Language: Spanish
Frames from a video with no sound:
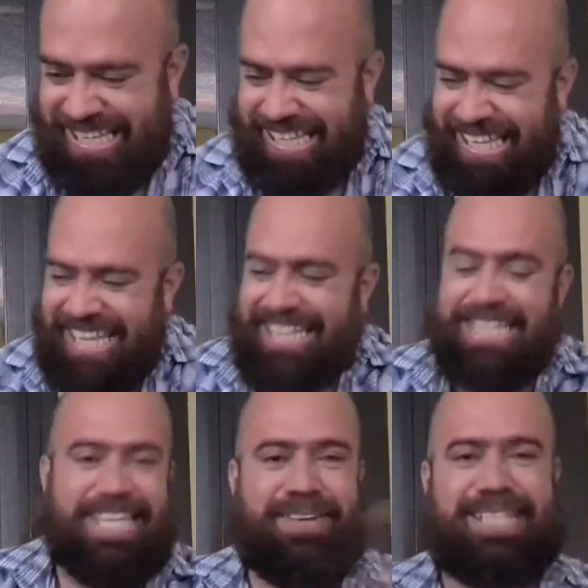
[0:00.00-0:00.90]

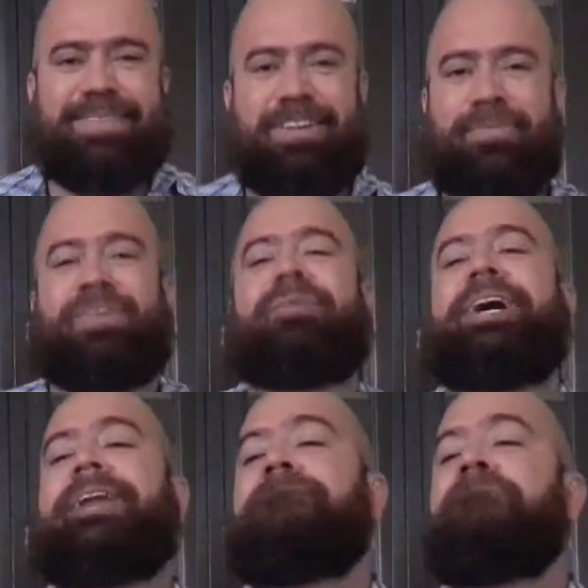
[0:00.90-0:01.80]
Entonces quiero ver si me lo puedo
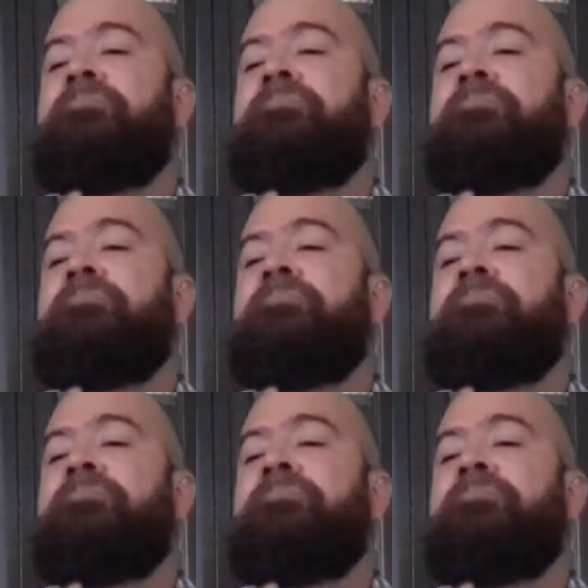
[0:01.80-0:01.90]
comer.